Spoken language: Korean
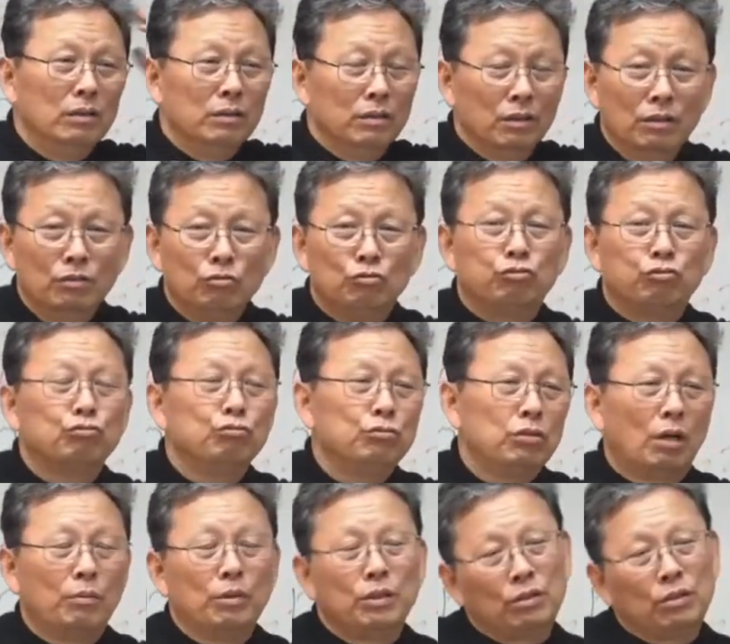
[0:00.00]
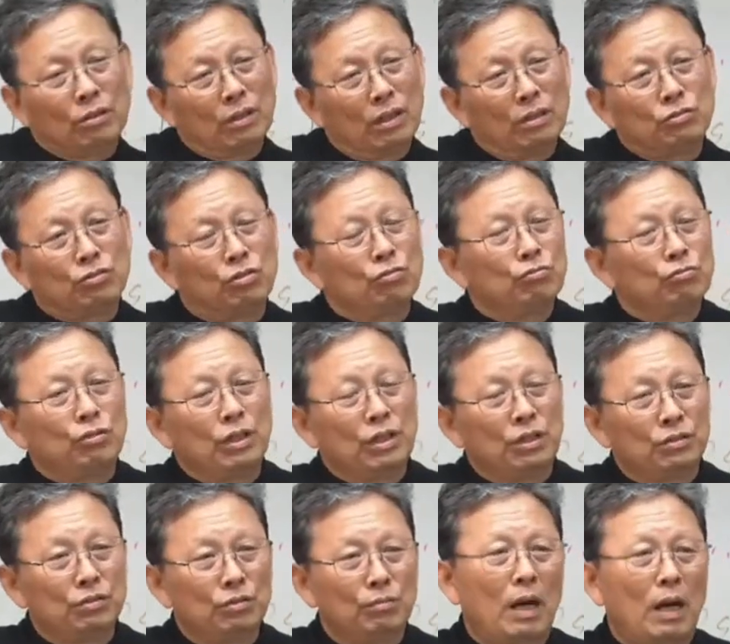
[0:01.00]
예? 죽은 다음에 들어갈 천국에
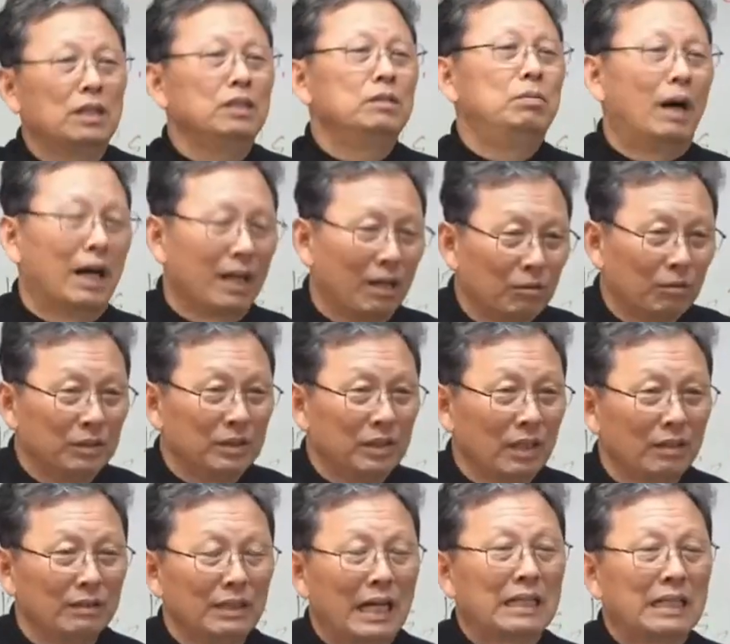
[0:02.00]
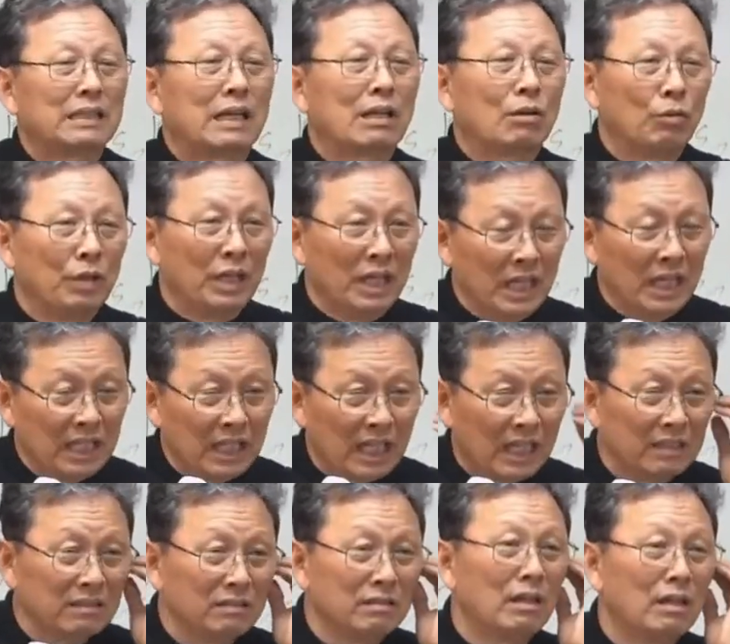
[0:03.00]
대해서 많이 말하고 있잖아요. 나사로의
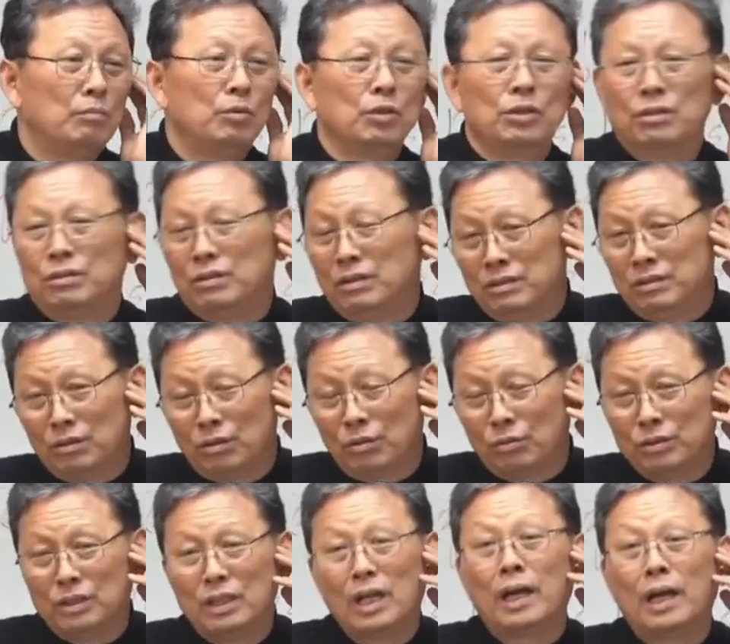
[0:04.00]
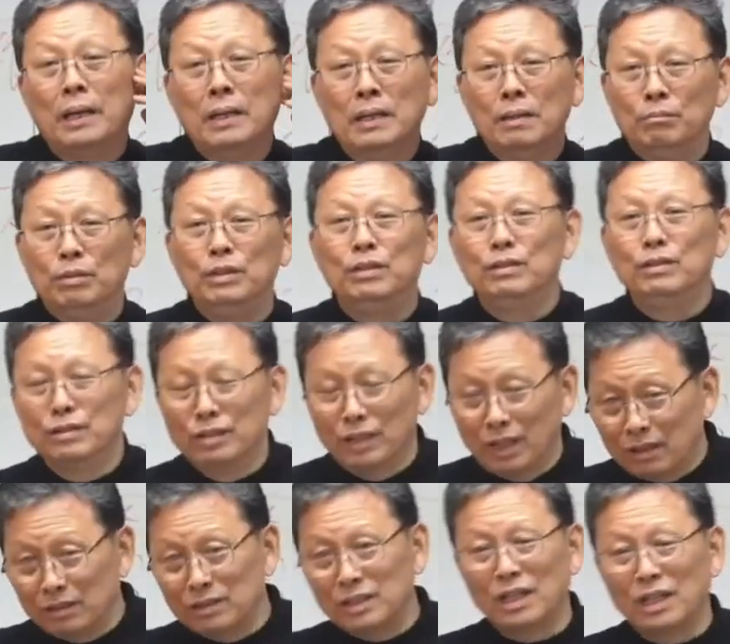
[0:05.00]
얘기라든가 뭐 이런 거 있어요. 근데
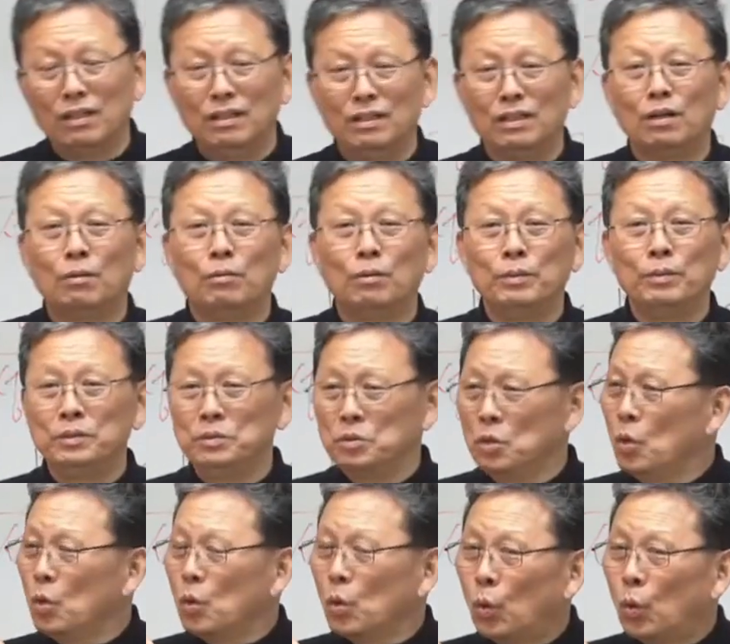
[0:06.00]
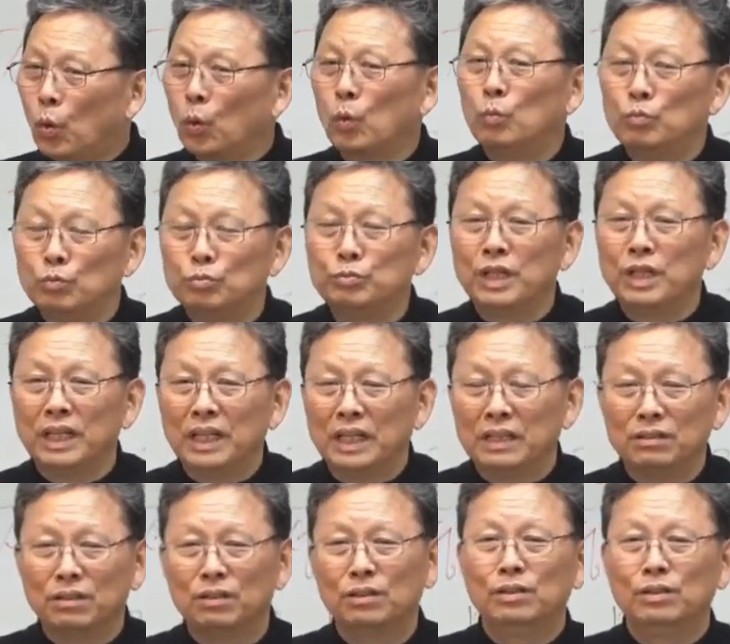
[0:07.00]
미들턴의 그 책을 읽어보면 그런 부분에
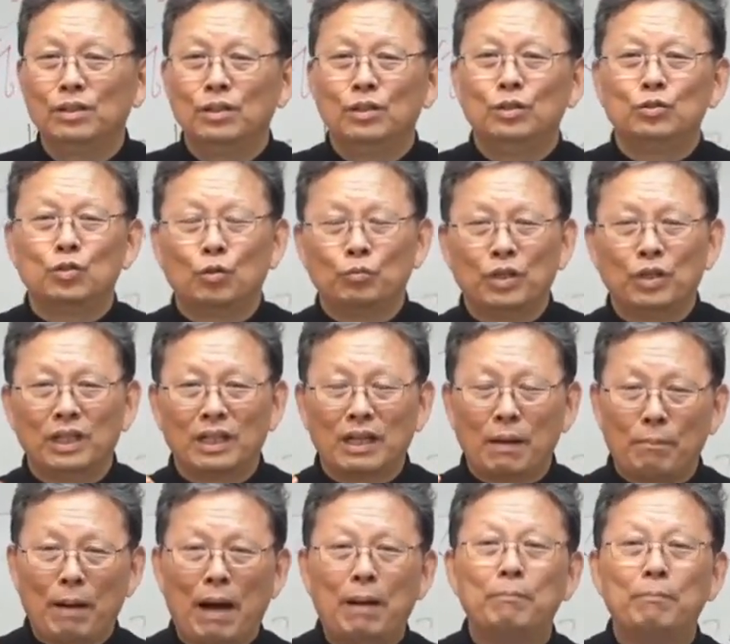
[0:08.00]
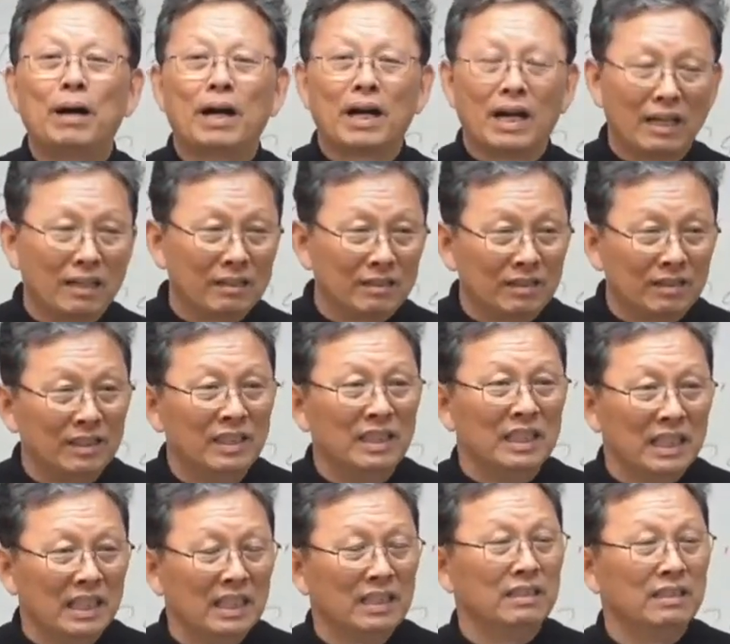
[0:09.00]
대해서 좀 더 이렇게 반박하는 글이
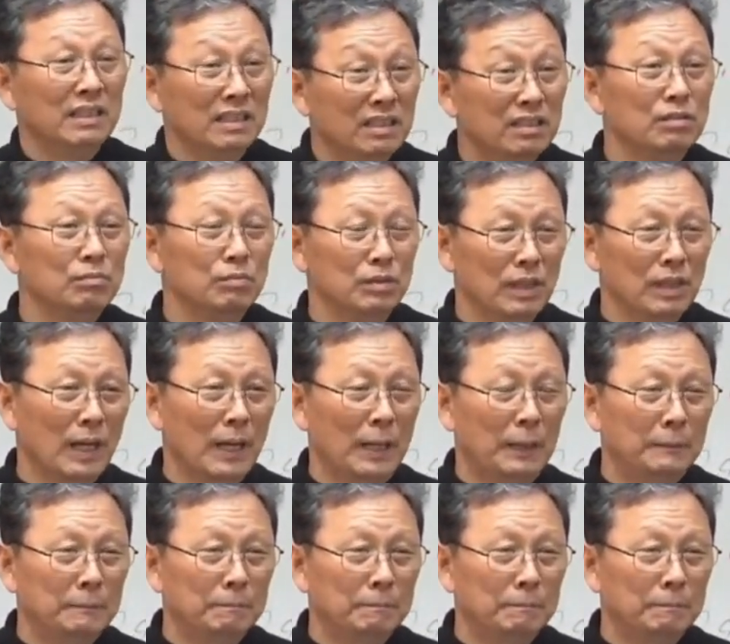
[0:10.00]
있기는 있습니다.